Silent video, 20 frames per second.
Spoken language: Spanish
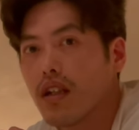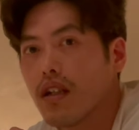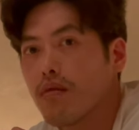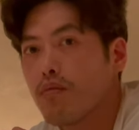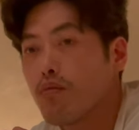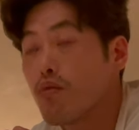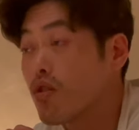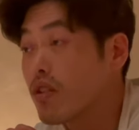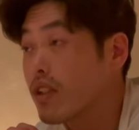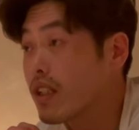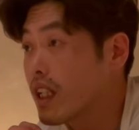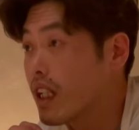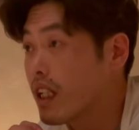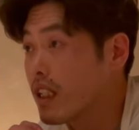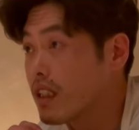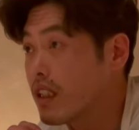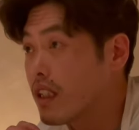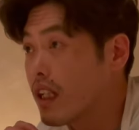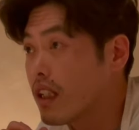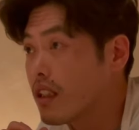música
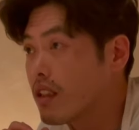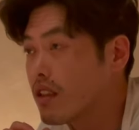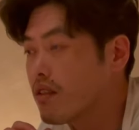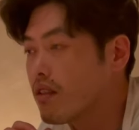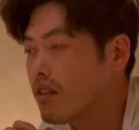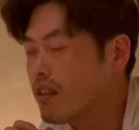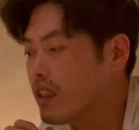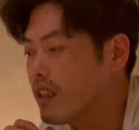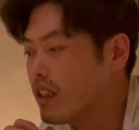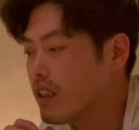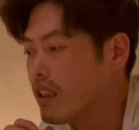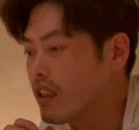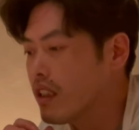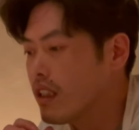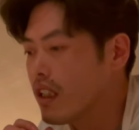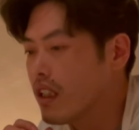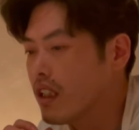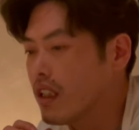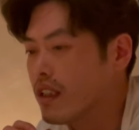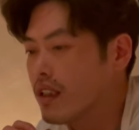en directo y
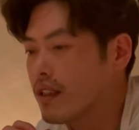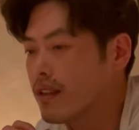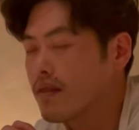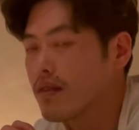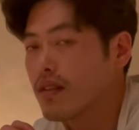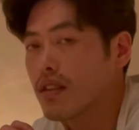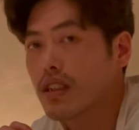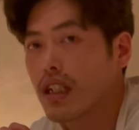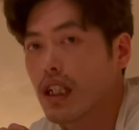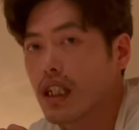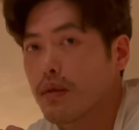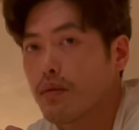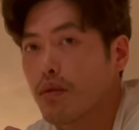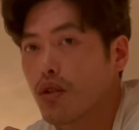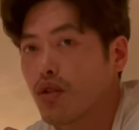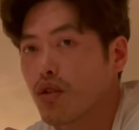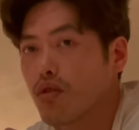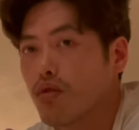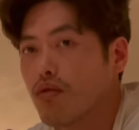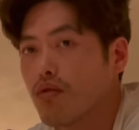
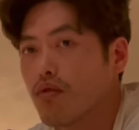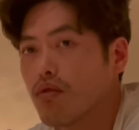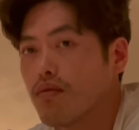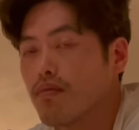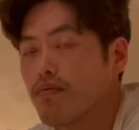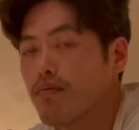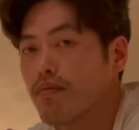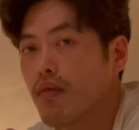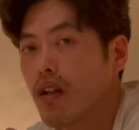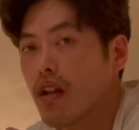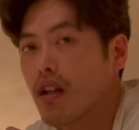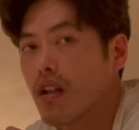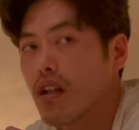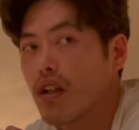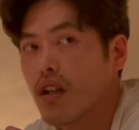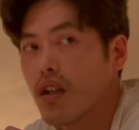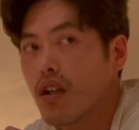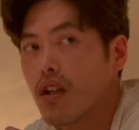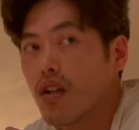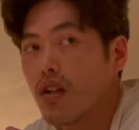sacamos
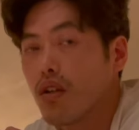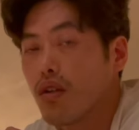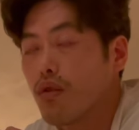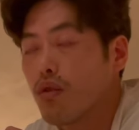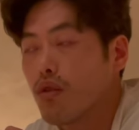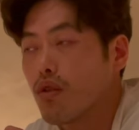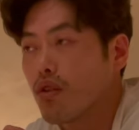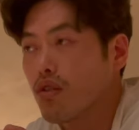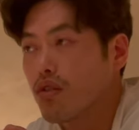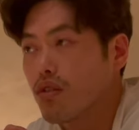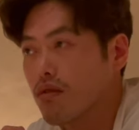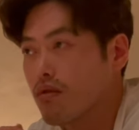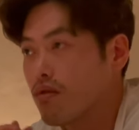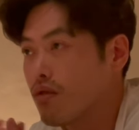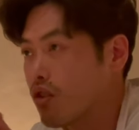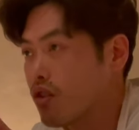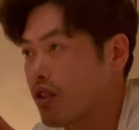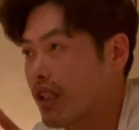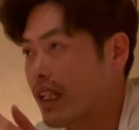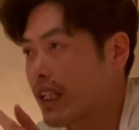unos,
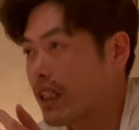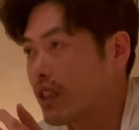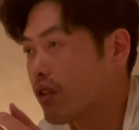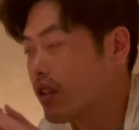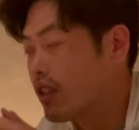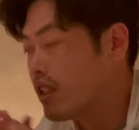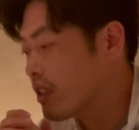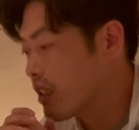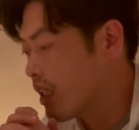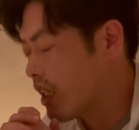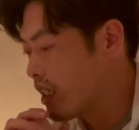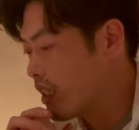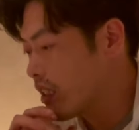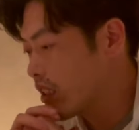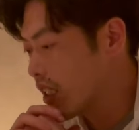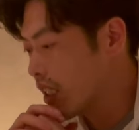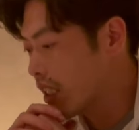unos yakitoris. En este